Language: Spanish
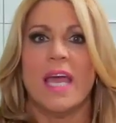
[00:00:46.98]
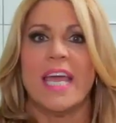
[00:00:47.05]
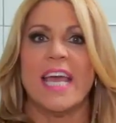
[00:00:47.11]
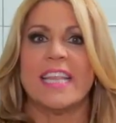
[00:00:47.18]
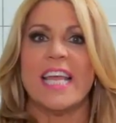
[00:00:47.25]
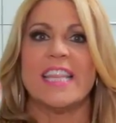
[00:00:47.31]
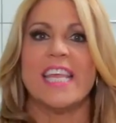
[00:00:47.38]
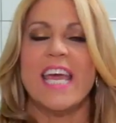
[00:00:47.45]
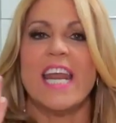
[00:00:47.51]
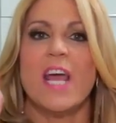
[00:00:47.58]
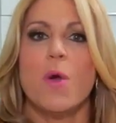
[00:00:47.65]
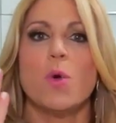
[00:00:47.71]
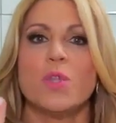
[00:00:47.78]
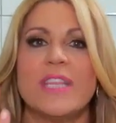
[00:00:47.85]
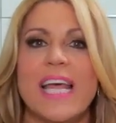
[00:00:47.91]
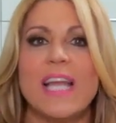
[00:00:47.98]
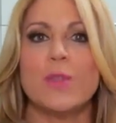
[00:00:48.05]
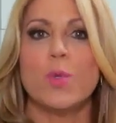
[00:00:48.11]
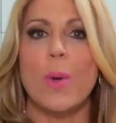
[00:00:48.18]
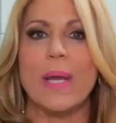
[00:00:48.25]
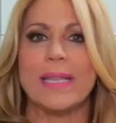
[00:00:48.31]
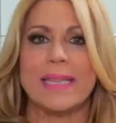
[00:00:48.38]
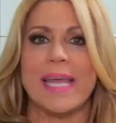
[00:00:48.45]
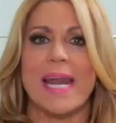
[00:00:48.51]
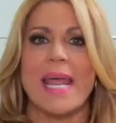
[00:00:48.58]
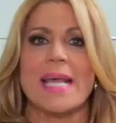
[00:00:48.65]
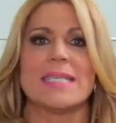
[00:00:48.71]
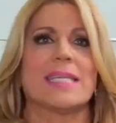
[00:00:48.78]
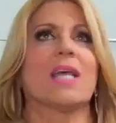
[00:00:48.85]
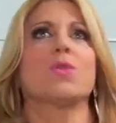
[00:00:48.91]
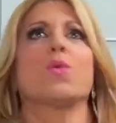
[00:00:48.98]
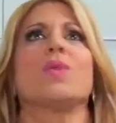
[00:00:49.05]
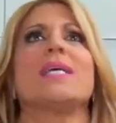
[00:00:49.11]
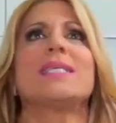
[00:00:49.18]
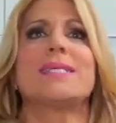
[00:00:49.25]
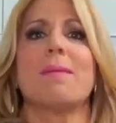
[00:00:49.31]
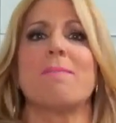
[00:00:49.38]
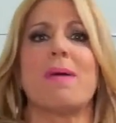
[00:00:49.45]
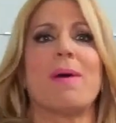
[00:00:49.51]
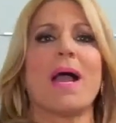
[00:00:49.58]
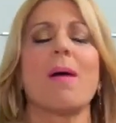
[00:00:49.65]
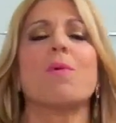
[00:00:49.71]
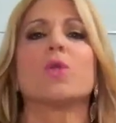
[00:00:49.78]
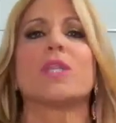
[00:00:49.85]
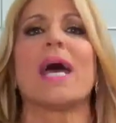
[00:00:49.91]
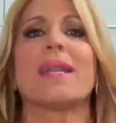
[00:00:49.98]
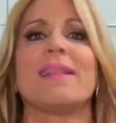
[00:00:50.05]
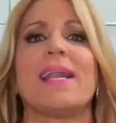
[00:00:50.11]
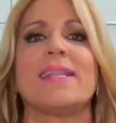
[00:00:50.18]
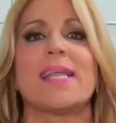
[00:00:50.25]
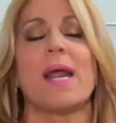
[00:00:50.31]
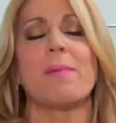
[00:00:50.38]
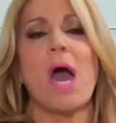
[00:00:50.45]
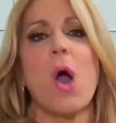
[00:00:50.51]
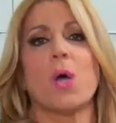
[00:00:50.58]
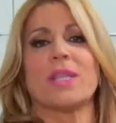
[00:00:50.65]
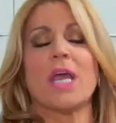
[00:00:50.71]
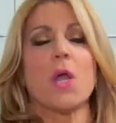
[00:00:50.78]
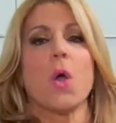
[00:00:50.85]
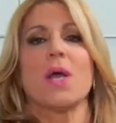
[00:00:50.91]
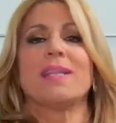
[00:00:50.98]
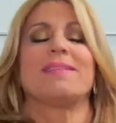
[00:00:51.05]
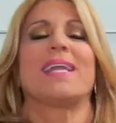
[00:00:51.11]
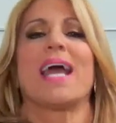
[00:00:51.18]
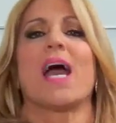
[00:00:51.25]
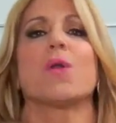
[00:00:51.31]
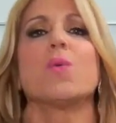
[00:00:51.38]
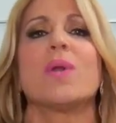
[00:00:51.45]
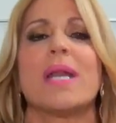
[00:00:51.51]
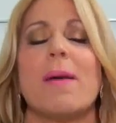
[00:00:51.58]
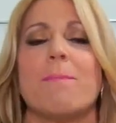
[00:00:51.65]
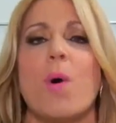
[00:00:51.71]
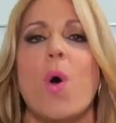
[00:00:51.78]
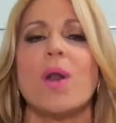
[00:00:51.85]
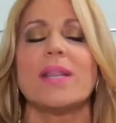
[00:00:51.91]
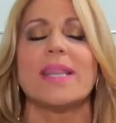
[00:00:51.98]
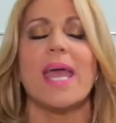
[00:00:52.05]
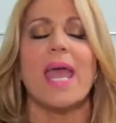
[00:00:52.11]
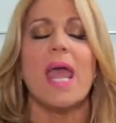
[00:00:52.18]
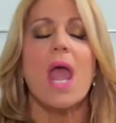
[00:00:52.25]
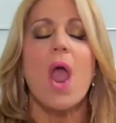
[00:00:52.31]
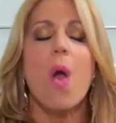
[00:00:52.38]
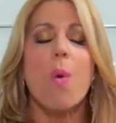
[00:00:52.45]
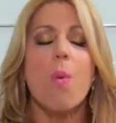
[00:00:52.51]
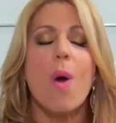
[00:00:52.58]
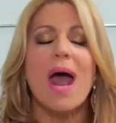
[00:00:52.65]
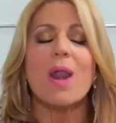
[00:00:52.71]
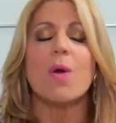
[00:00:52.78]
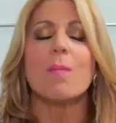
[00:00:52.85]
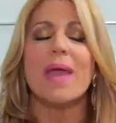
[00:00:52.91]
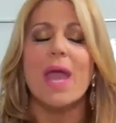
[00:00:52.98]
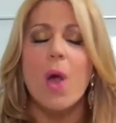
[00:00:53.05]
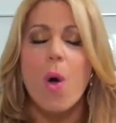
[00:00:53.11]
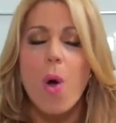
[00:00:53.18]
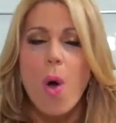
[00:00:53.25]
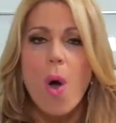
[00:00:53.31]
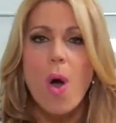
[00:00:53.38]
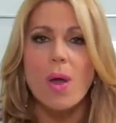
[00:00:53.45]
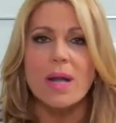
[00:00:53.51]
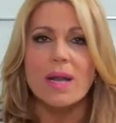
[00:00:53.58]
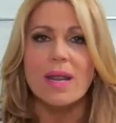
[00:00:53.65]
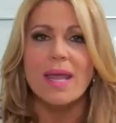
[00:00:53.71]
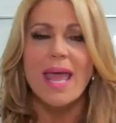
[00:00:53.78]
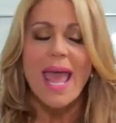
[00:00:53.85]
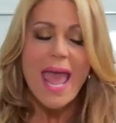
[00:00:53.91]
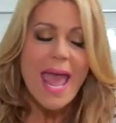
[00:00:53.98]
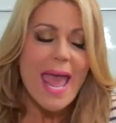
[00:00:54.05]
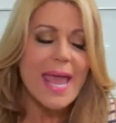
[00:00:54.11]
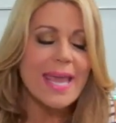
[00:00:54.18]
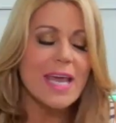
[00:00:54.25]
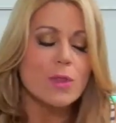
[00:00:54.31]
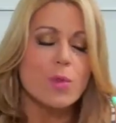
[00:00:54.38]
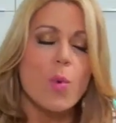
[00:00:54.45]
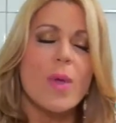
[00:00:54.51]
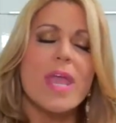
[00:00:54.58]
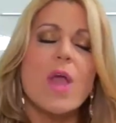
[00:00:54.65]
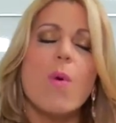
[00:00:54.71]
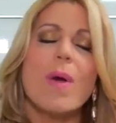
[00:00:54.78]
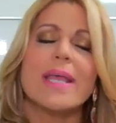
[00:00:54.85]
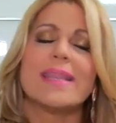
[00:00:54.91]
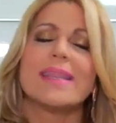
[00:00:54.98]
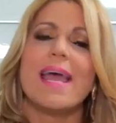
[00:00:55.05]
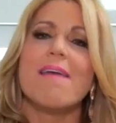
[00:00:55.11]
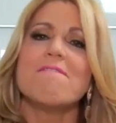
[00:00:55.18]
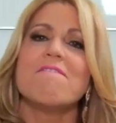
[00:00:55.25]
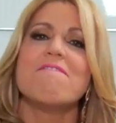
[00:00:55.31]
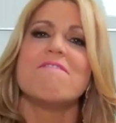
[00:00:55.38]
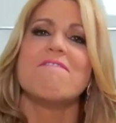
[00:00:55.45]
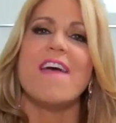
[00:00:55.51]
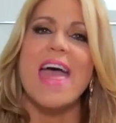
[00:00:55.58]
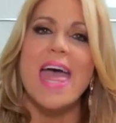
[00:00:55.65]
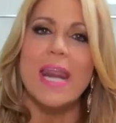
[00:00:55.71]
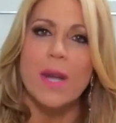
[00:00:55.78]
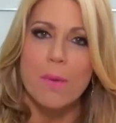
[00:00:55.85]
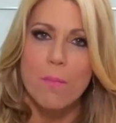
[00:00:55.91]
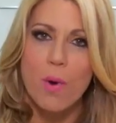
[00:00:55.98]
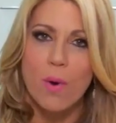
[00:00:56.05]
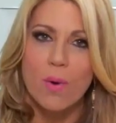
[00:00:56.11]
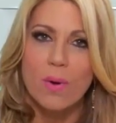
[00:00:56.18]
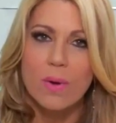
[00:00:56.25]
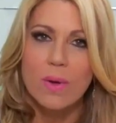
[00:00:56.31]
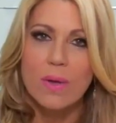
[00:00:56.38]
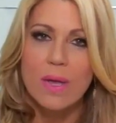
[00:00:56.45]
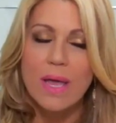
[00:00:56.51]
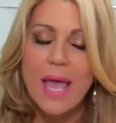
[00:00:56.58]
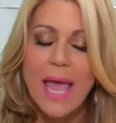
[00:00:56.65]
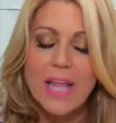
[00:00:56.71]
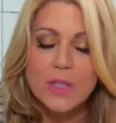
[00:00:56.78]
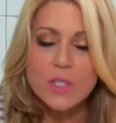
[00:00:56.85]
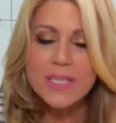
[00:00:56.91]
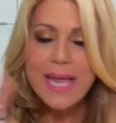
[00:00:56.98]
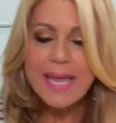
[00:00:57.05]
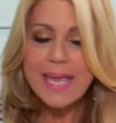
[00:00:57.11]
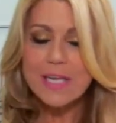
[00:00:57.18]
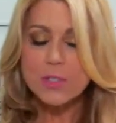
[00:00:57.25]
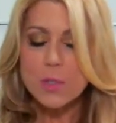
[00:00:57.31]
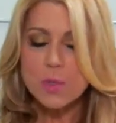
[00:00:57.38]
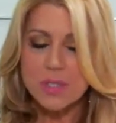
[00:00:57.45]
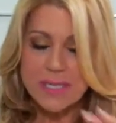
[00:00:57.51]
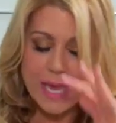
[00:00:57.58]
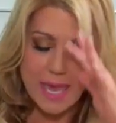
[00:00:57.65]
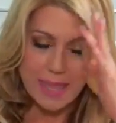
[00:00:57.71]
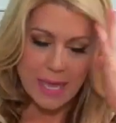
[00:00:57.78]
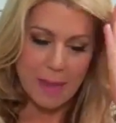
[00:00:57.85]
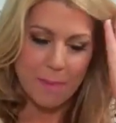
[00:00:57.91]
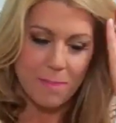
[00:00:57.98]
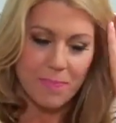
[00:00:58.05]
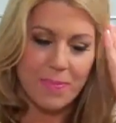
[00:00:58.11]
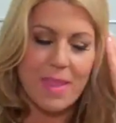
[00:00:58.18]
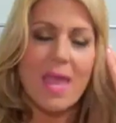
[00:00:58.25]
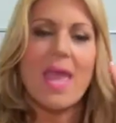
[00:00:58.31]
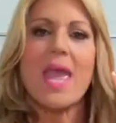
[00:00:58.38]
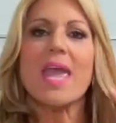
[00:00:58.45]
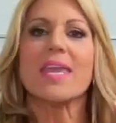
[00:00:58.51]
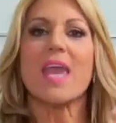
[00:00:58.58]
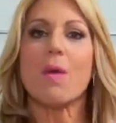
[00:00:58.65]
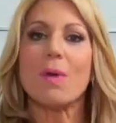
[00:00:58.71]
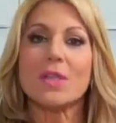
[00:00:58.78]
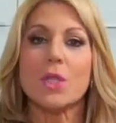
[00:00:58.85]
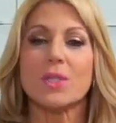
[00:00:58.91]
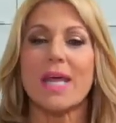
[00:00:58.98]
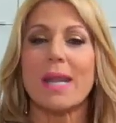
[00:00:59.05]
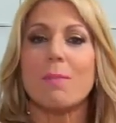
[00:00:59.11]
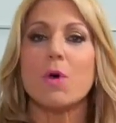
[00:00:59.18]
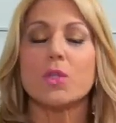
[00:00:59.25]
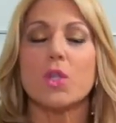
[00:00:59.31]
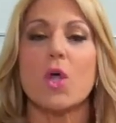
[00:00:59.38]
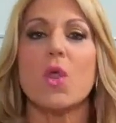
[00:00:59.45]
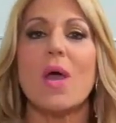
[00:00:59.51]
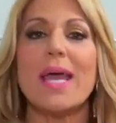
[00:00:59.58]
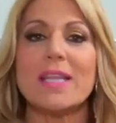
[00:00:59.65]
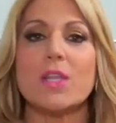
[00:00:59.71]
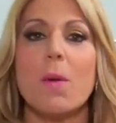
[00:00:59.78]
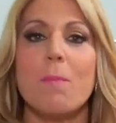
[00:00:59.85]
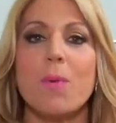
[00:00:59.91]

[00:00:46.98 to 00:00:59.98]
que te tiene con tanto estrés que tú dices, me van a botar del trabajo, tengo que entregar un reporte. O a lo mejor es que tu hijo está enfermo entonces, ¿qué sucede? Que cuando tenemos todos estos